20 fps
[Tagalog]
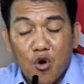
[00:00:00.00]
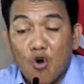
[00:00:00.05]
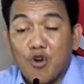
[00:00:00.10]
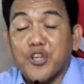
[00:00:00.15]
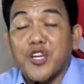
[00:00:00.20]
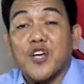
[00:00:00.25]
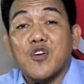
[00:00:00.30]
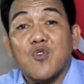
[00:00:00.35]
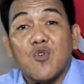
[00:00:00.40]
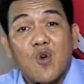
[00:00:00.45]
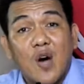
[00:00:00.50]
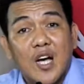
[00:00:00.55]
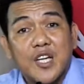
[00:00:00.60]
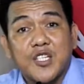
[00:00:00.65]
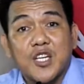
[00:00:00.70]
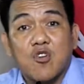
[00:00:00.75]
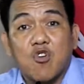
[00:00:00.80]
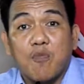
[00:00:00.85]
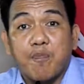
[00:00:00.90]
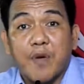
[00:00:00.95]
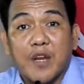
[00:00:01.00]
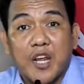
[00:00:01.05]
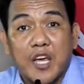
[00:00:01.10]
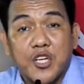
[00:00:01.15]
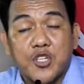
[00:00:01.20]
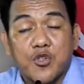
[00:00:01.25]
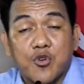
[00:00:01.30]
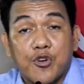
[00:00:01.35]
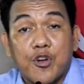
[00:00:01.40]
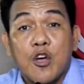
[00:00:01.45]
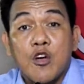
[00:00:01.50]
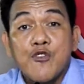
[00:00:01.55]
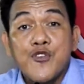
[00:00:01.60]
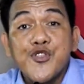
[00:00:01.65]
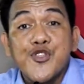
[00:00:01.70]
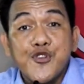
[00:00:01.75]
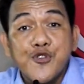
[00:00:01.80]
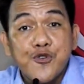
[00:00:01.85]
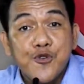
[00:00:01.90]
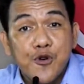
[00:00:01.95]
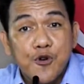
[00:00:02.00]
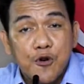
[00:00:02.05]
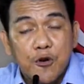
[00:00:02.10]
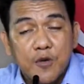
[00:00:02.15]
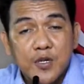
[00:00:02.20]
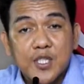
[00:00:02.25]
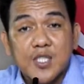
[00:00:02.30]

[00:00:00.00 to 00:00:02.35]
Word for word: og nikuha sa cooperation through